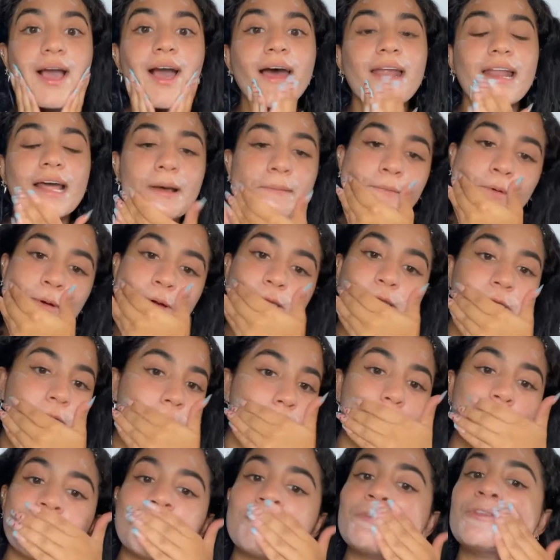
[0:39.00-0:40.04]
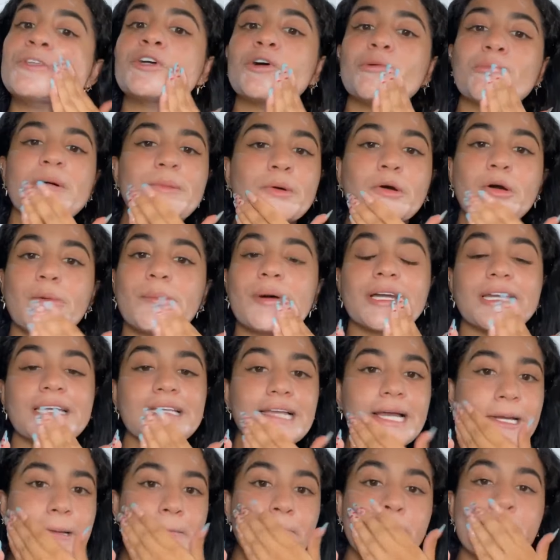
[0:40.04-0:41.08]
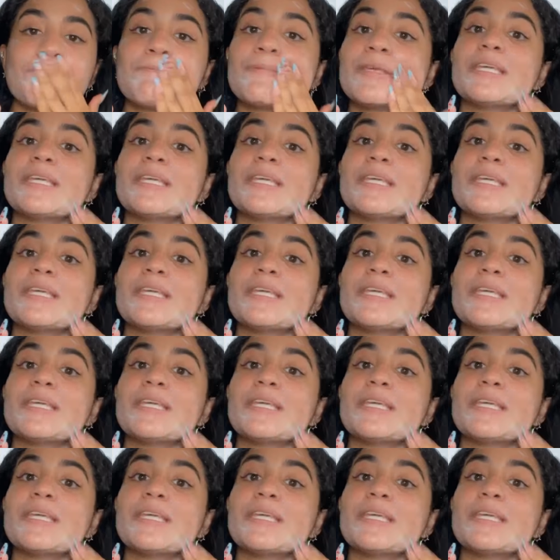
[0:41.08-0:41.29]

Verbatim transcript: cara cuando yo me pongo maquillaje.